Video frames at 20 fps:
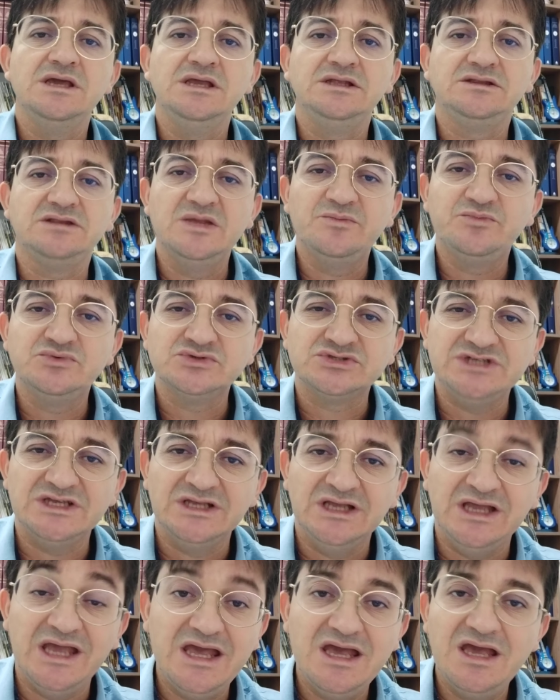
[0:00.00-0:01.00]
em tempos de
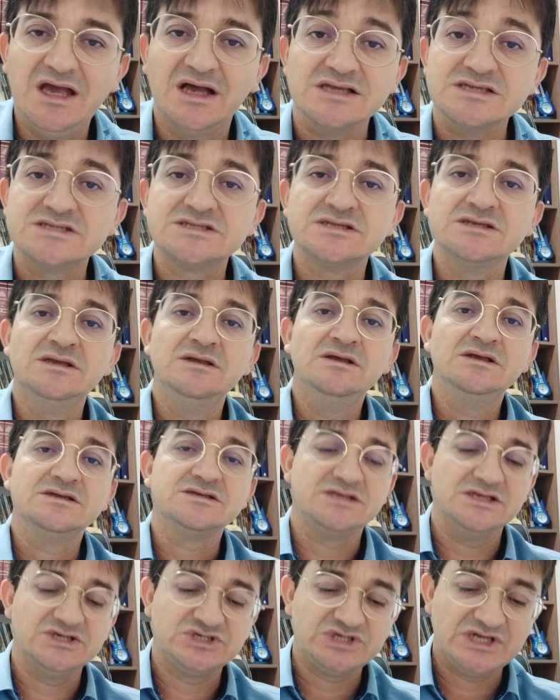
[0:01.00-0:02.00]
guerras,
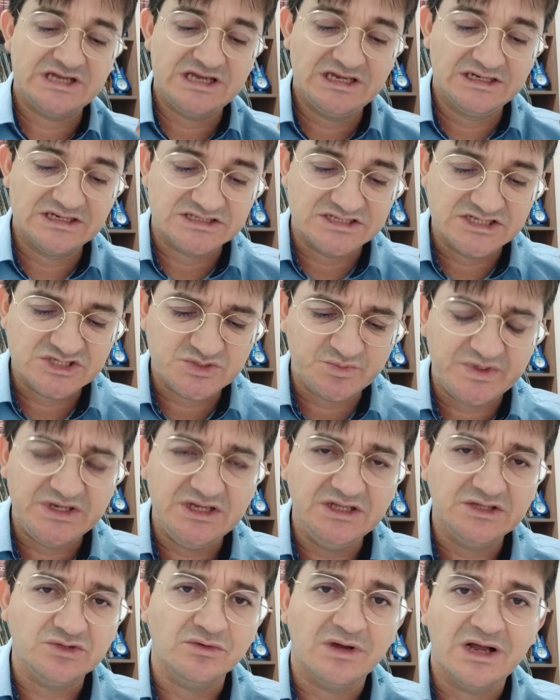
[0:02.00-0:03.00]
seja elas
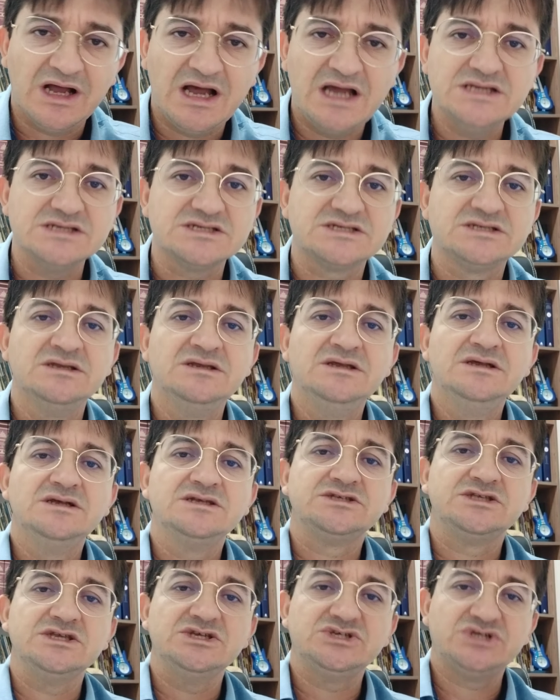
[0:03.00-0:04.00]
espirituais,
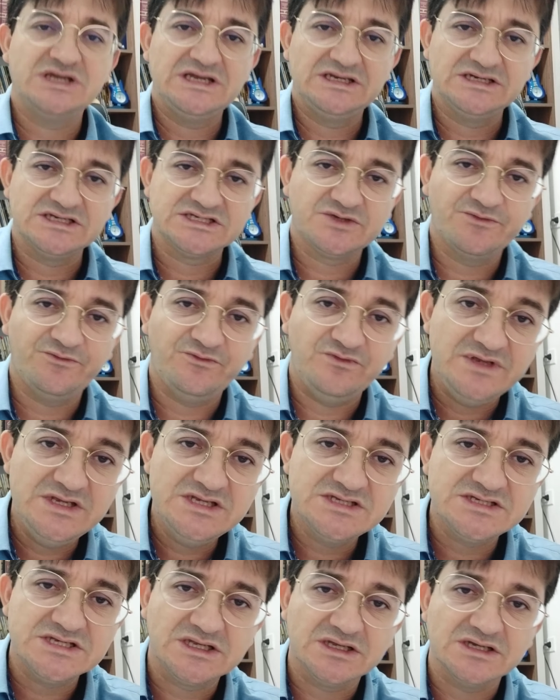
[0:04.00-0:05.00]
seja elas
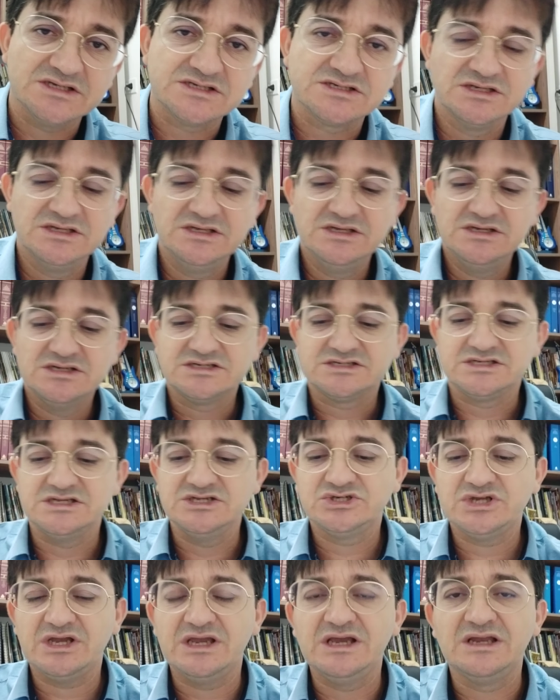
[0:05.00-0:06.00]
físicas,
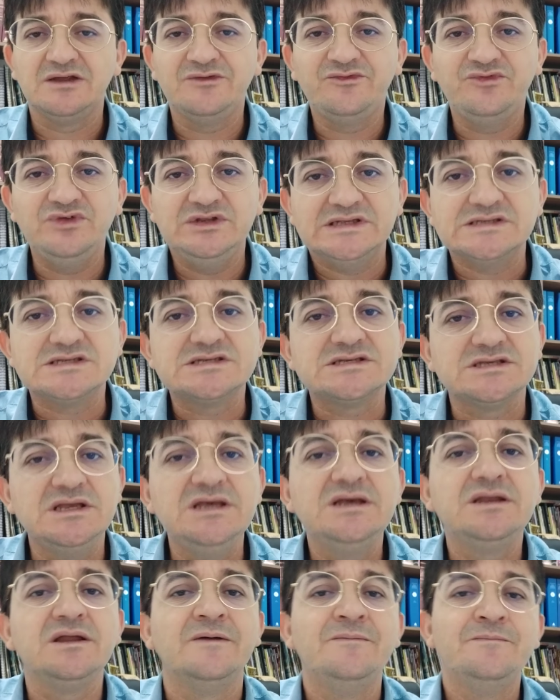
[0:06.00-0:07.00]
seja ela
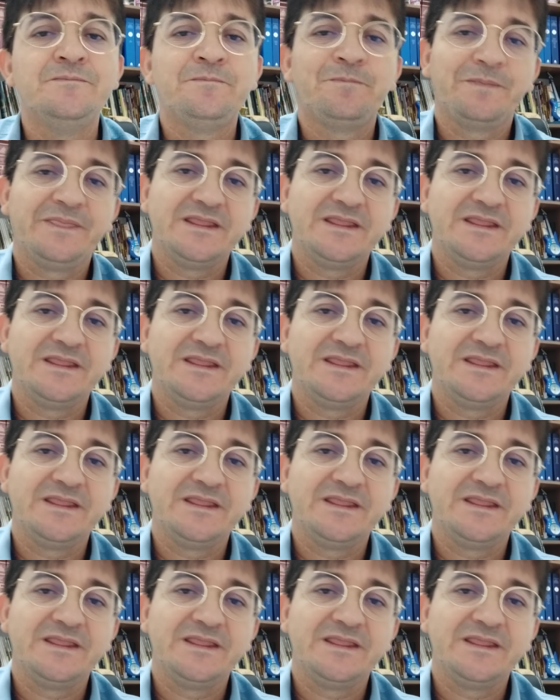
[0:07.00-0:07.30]
financeira,